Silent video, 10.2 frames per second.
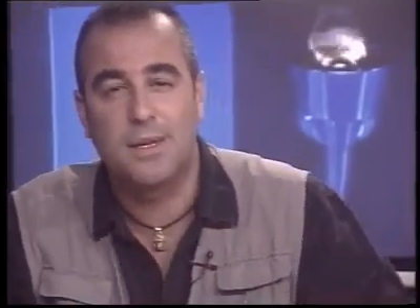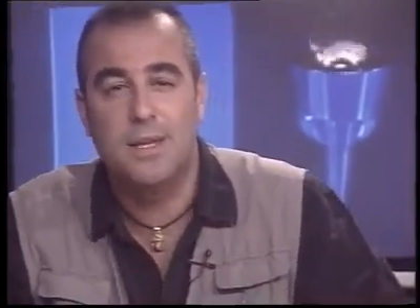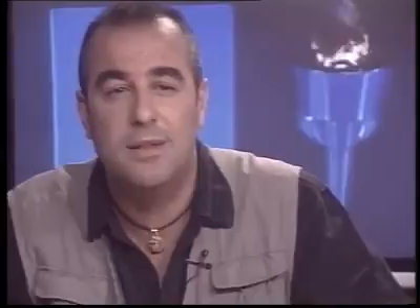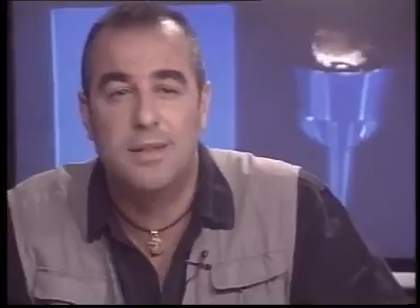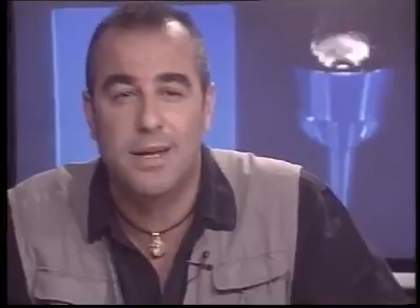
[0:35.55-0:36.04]

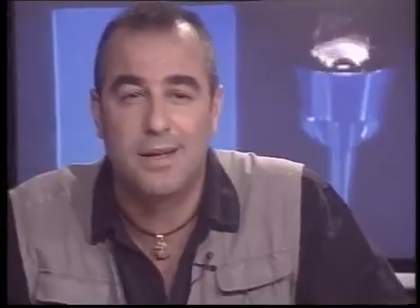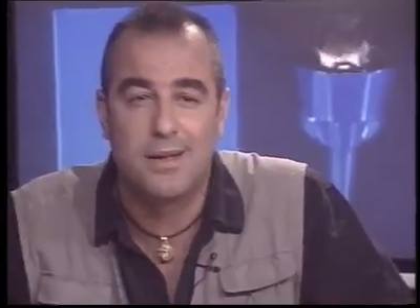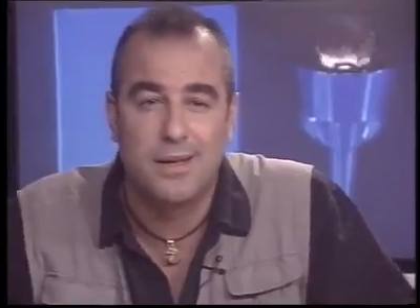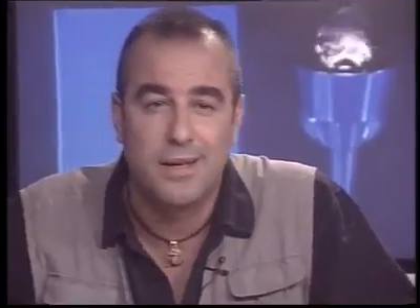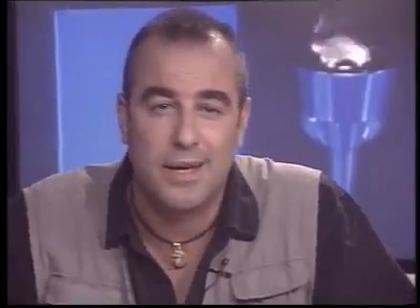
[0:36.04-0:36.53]
quinta,
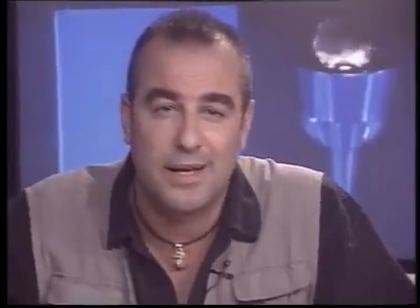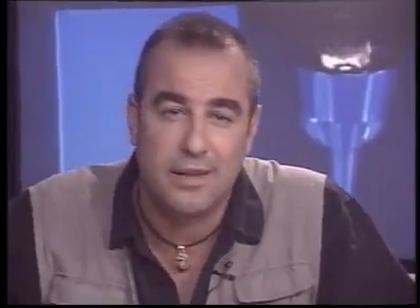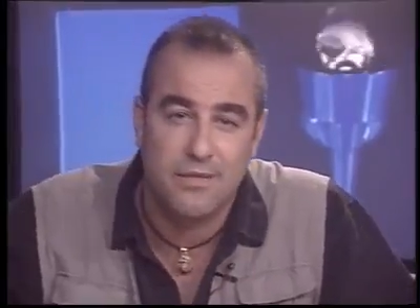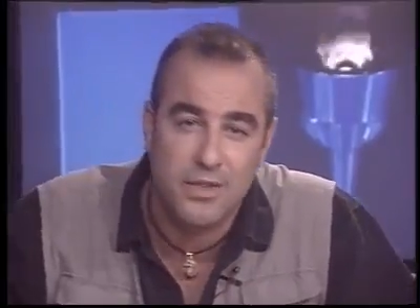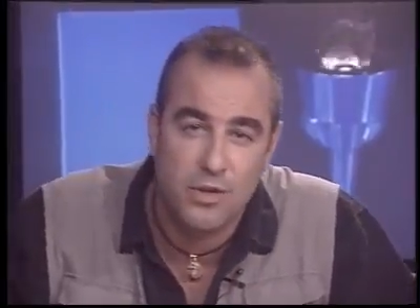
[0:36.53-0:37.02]
el
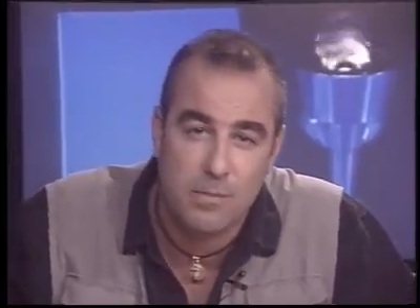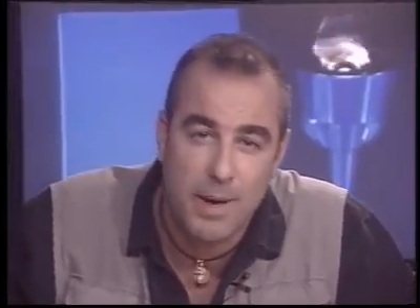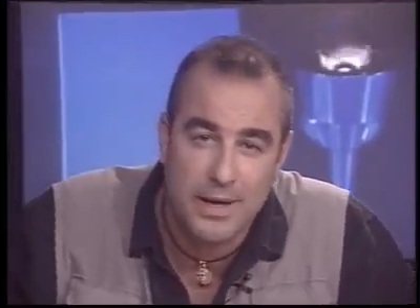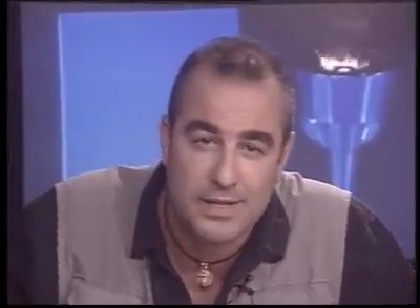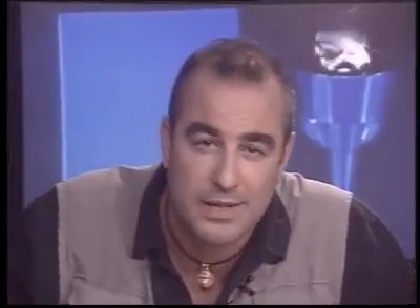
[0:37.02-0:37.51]
edificio
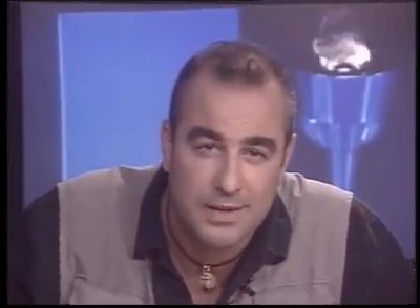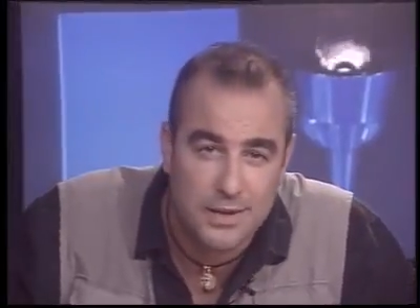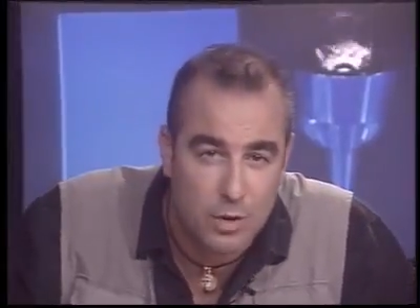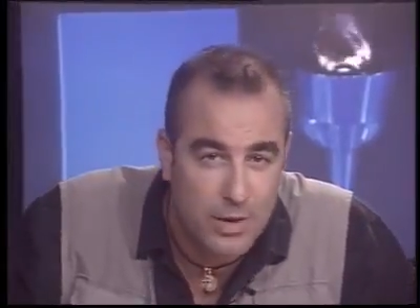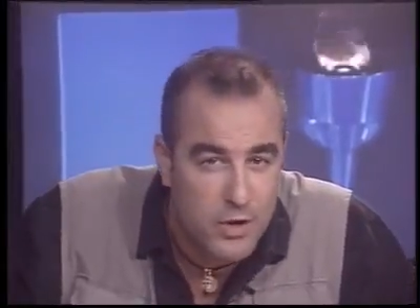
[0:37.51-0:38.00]
Empire State
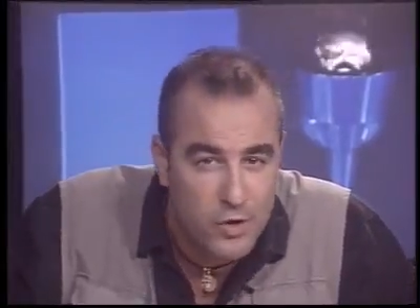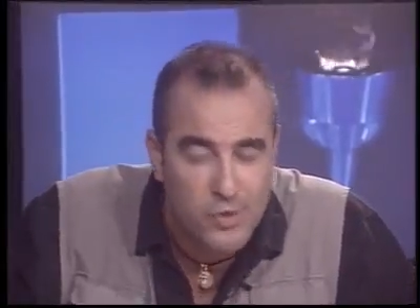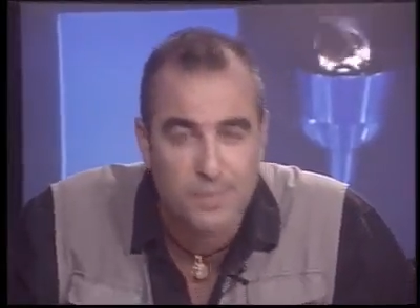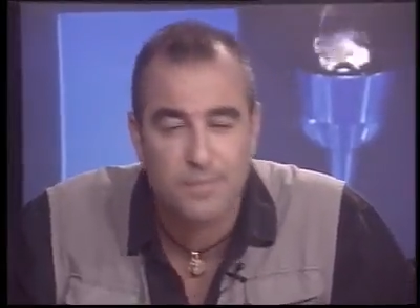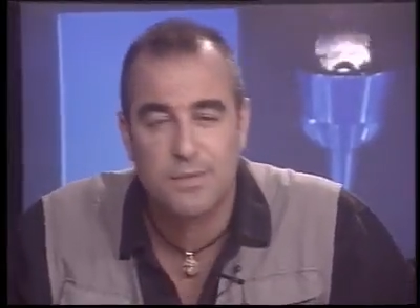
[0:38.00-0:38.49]
de Nueva York,